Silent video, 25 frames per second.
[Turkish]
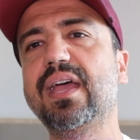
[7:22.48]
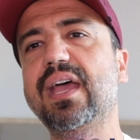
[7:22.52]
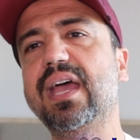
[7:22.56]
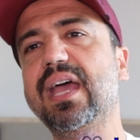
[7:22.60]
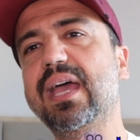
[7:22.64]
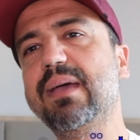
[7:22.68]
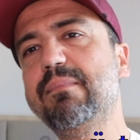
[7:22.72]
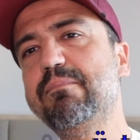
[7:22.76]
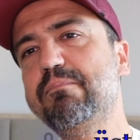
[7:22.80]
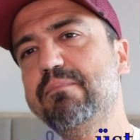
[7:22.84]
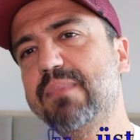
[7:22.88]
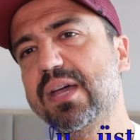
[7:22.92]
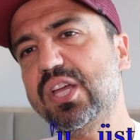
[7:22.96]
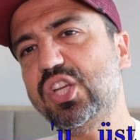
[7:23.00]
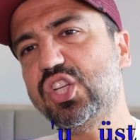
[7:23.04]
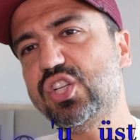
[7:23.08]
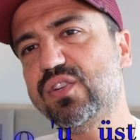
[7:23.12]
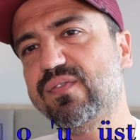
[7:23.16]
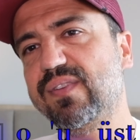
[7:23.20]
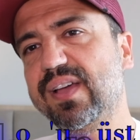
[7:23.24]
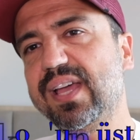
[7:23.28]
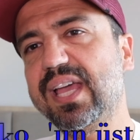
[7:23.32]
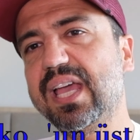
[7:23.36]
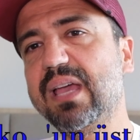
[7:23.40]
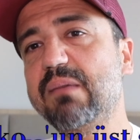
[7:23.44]

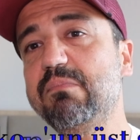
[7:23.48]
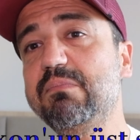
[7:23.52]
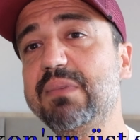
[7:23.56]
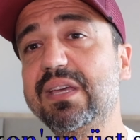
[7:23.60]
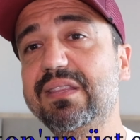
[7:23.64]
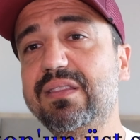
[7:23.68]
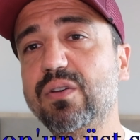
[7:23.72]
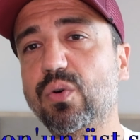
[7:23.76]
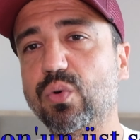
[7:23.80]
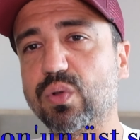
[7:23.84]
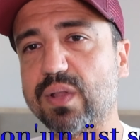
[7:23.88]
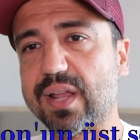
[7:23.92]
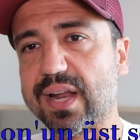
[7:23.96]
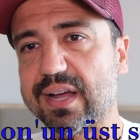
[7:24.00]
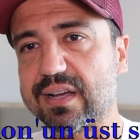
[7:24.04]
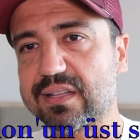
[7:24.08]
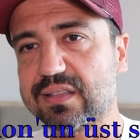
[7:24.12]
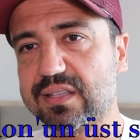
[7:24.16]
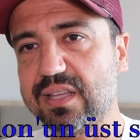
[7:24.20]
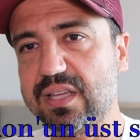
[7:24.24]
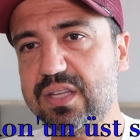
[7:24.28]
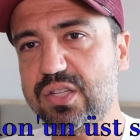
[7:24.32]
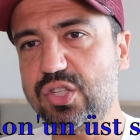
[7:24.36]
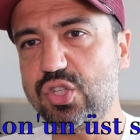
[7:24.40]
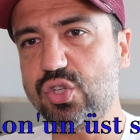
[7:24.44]
M5 ve M7
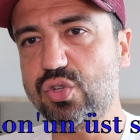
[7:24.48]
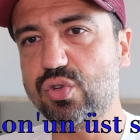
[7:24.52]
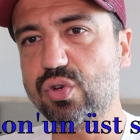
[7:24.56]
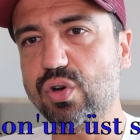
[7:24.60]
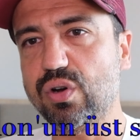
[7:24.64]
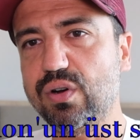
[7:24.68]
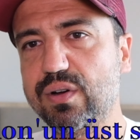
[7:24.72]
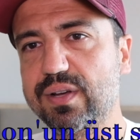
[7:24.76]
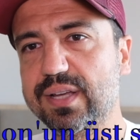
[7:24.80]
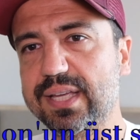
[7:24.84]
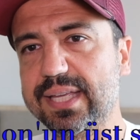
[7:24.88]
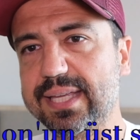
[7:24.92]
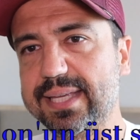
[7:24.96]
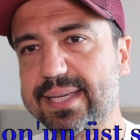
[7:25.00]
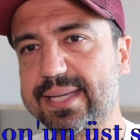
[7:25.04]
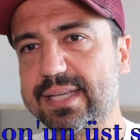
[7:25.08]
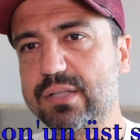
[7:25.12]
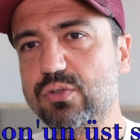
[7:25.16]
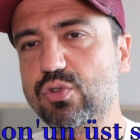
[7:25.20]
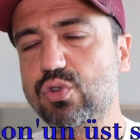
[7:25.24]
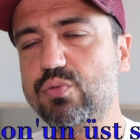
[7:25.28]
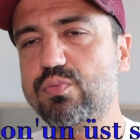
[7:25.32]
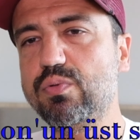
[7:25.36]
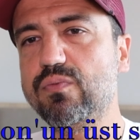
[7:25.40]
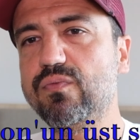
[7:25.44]
olarak değişiyor.
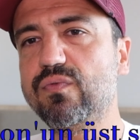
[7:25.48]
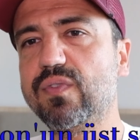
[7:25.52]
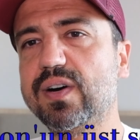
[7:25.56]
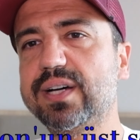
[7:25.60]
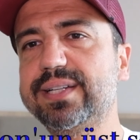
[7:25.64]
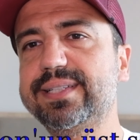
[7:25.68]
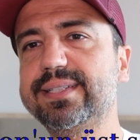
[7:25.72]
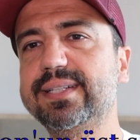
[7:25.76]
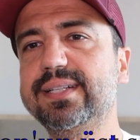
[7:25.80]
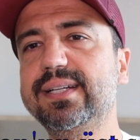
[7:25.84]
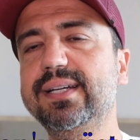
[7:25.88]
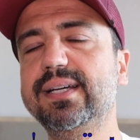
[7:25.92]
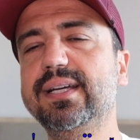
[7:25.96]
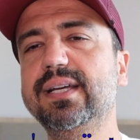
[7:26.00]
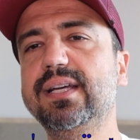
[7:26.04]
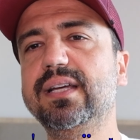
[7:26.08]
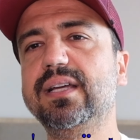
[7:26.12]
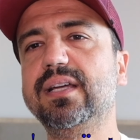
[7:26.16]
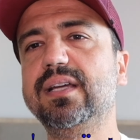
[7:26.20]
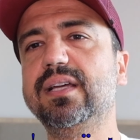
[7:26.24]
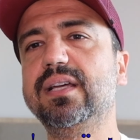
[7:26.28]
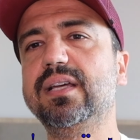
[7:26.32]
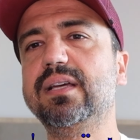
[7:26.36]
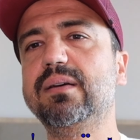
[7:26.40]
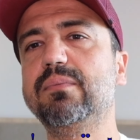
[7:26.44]
İki dürbün var.
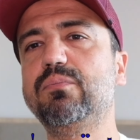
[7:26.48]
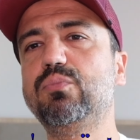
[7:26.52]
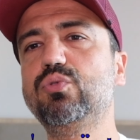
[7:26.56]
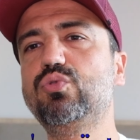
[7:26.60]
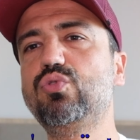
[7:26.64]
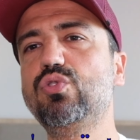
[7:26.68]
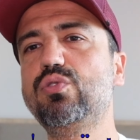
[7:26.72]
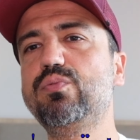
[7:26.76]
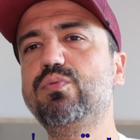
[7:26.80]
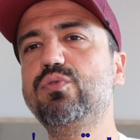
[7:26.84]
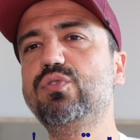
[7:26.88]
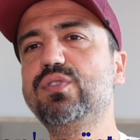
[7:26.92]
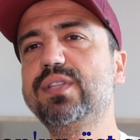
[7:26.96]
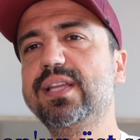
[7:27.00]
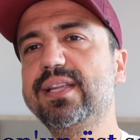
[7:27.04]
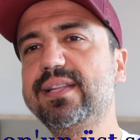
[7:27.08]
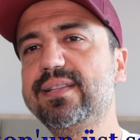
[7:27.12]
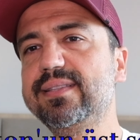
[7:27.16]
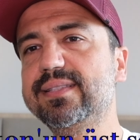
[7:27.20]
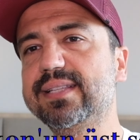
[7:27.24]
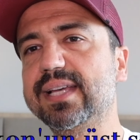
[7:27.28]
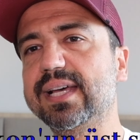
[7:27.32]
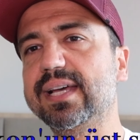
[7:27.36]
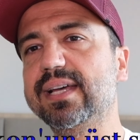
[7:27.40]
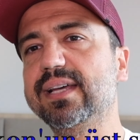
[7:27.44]
E, bu
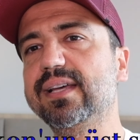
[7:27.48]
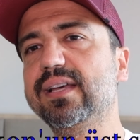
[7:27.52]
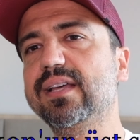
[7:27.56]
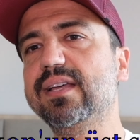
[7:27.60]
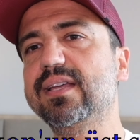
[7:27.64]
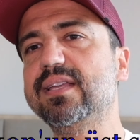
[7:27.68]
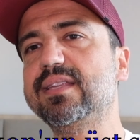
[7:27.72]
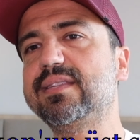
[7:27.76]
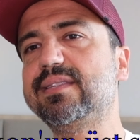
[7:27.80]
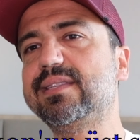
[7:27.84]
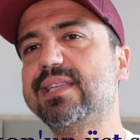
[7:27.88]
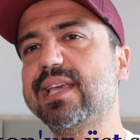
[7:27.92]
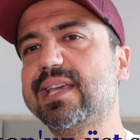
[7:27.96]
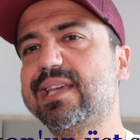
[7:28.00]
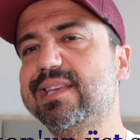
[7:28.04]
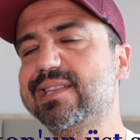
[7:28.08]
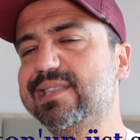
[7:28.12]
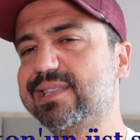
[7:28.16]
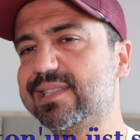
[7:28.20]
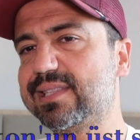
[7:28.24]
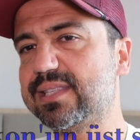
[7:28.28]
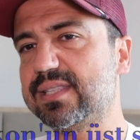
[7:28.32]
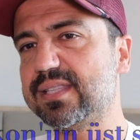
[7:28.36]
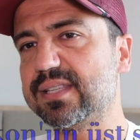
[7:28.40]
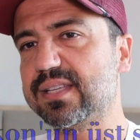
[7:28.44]
dürbünlerin de
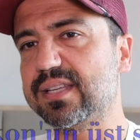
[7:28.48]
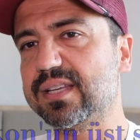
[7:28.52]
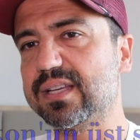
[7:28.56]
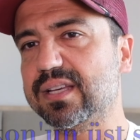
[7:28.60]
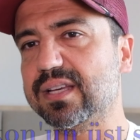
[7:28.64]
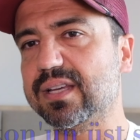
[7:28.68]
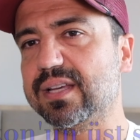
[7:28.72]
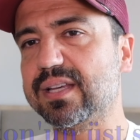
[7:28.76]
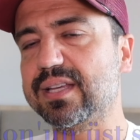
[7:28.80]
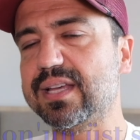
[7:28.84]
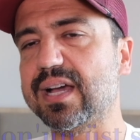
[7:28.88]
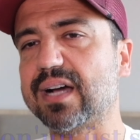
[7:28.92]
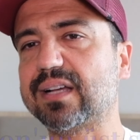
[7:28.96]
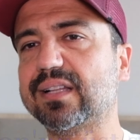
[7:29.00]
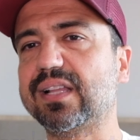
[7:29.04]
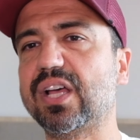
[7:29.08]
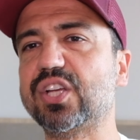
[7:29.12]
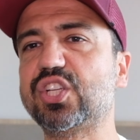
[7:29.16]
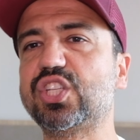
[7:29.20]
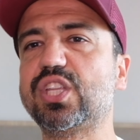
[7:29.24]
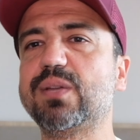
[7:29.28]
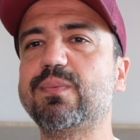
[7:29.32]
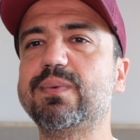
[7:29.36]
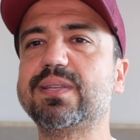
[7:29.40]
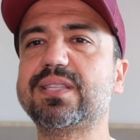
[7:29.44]
8 e,
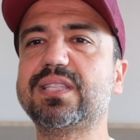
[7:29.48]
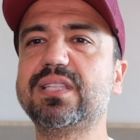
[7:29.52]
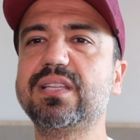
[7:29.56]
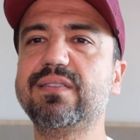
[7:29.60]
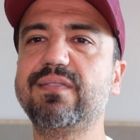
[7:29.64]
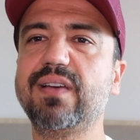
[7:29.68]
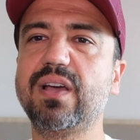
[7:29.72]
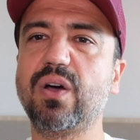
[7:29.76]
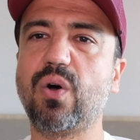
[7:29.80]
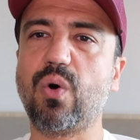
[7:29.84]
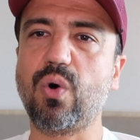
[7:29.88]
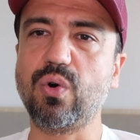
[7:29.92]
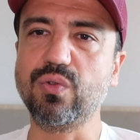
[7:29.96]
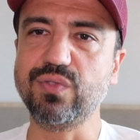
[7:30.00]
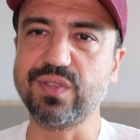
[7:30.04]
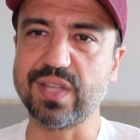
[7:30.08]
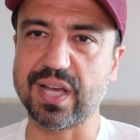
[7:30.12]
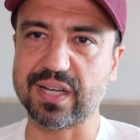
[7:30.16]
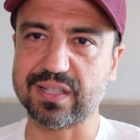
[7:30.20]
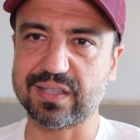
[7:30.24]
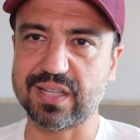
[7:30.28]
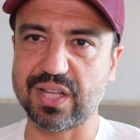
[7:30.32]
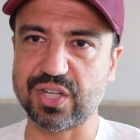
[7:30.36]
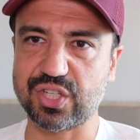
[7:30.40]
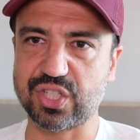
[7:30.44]
yaklaştırması ve 10
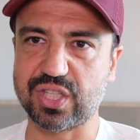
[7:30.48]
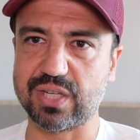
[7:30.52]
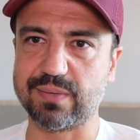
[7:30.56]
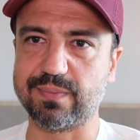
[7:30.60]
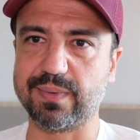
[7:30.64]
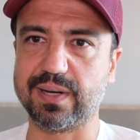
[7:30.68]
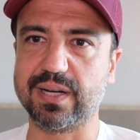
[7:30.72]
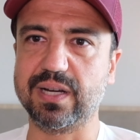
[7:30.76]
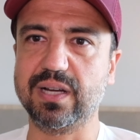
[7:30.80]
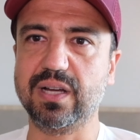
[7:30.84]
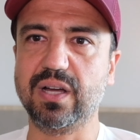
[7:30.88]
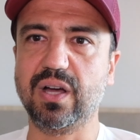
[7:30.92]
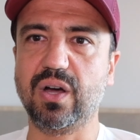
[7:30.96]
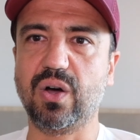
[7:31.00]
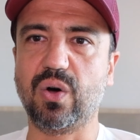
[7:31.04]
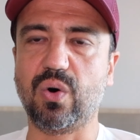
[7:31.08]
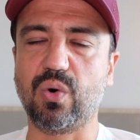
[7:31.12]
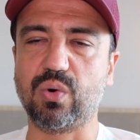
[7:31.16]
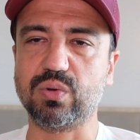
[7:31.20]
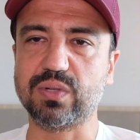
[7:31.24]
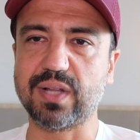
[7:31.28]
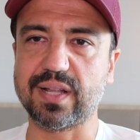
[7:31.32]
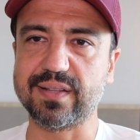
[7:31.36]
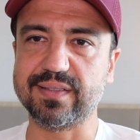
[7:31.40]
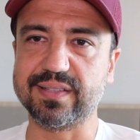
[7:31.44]
yaklaştırma
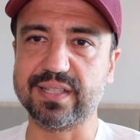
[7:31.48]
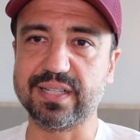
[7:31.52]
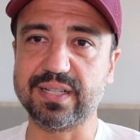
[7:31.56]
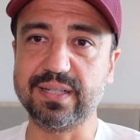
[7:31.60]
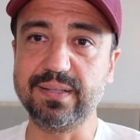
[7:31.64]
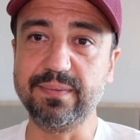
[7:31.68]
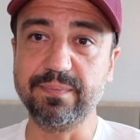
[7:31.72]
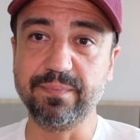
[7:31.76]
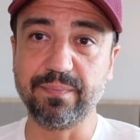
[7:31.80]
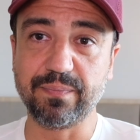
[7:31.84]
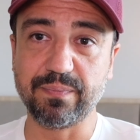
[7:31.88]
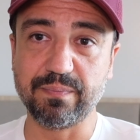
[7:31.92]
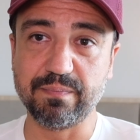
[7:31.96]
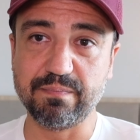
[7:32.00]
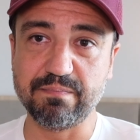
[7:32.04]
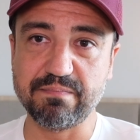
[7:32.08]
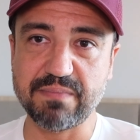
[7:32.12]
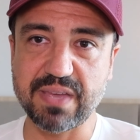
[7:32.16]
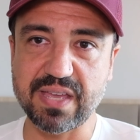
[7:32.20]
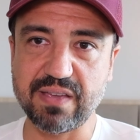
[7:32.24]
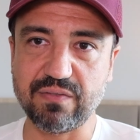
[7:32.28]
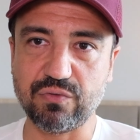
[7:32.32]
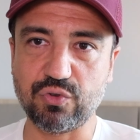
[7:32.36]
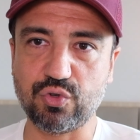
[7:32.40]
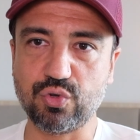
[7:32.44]
olanları
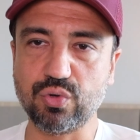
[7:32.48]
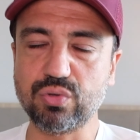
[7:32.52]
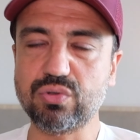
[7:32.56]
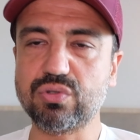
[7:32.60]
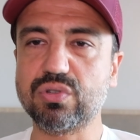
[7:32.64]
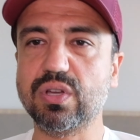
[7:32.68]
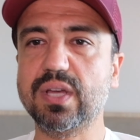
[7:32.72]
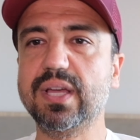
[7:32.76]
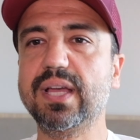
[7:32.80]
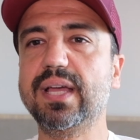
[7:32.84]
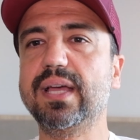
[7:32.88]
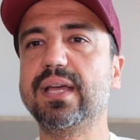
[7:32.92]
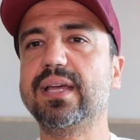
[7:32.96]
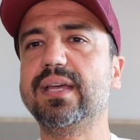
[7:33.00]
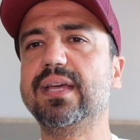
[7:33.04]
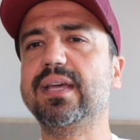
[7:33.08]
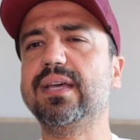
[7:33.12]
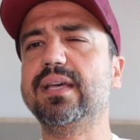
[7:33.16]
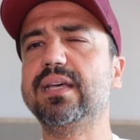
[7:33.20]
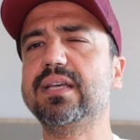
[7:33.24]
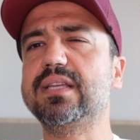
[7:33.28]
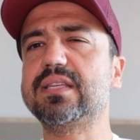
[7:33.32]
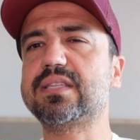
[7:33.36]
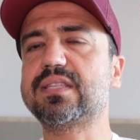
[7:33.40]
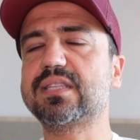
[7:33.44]
mevcut.
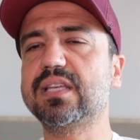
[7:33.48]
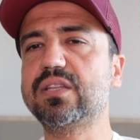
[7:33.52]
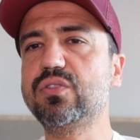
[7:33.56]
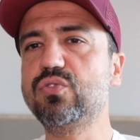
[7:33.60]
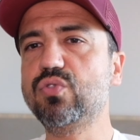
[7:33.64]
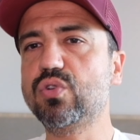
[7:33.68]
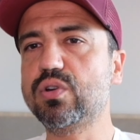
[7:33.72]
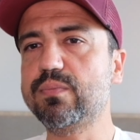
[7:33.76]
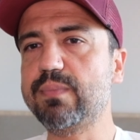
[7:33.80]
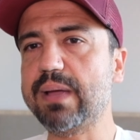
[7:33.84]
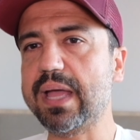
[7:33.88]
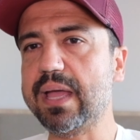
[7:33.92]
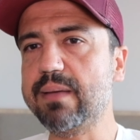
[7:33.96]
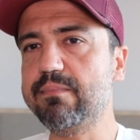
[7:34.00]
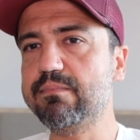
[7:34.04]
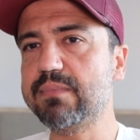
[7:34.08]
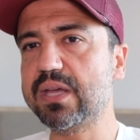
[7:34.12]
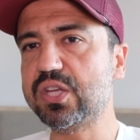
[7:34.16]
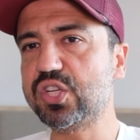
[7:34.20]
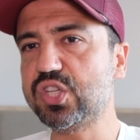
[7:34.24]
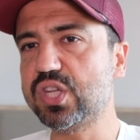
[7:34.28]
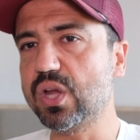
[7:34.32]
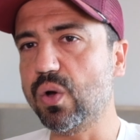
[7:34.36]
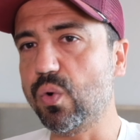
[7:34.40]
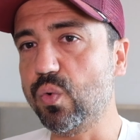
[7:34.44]
E, sanıyorum
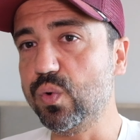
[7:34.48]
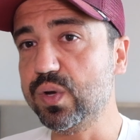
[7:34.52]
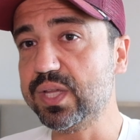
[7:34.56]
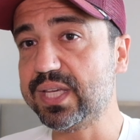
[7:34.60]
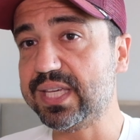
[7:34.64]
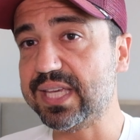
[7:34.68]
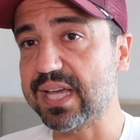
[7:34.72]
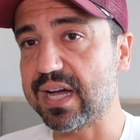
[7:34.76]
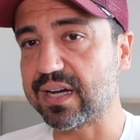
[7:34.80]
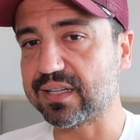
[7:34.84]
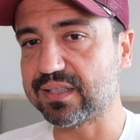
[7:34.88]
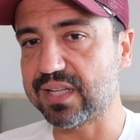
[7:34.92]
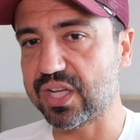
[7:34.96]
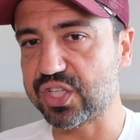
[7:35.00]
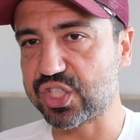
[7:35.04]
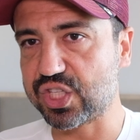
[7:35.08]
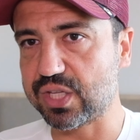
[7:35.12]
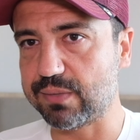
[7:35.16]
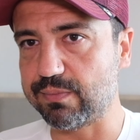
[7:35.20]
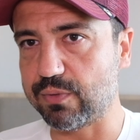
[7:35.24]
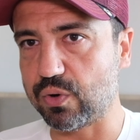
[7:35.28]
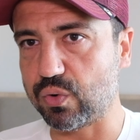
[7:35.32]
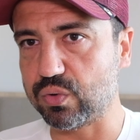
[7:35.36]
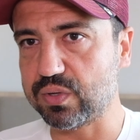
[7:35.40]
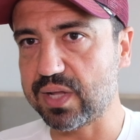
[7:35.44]
M5'te 12
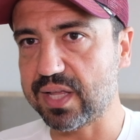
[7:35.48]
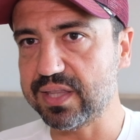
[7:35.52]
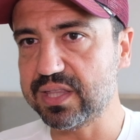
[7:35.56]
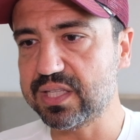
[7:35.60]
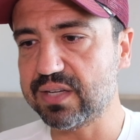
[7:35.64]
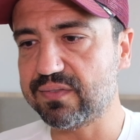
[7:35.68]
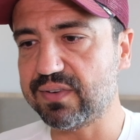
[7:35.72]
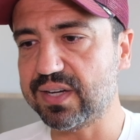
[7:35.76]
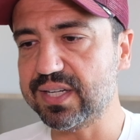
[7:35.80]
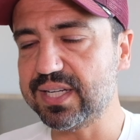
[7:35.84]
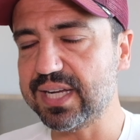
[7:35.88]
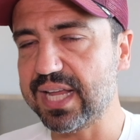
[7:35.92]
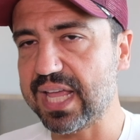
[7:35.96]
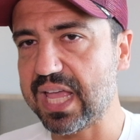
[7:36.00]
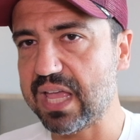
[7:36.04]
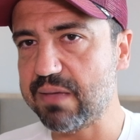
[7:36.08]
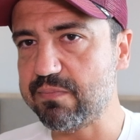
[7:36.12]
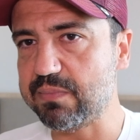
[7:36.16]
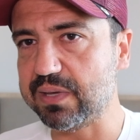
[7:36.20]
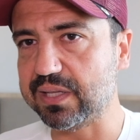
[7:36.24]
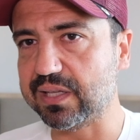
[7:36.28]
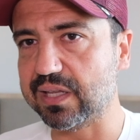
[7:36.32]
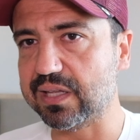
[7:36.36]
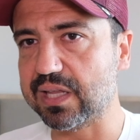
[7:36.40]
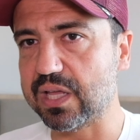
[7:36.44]
yaklaştırma olan da var.
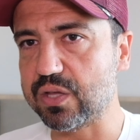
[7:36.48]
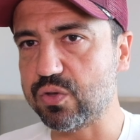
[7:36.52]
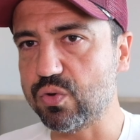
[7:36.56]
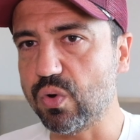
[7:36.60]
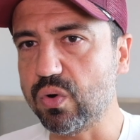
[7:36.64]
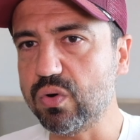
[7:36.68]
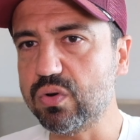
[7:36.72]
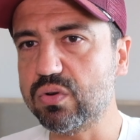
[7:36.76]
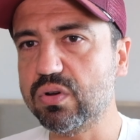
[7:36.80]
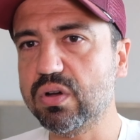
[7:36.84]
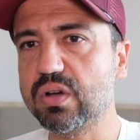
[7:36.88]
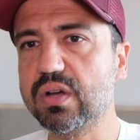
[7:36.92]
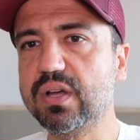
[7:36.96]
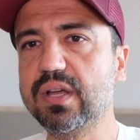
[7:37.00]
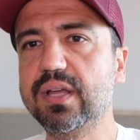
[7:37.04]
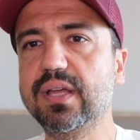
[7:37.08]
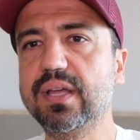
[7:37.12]
M7'de yok.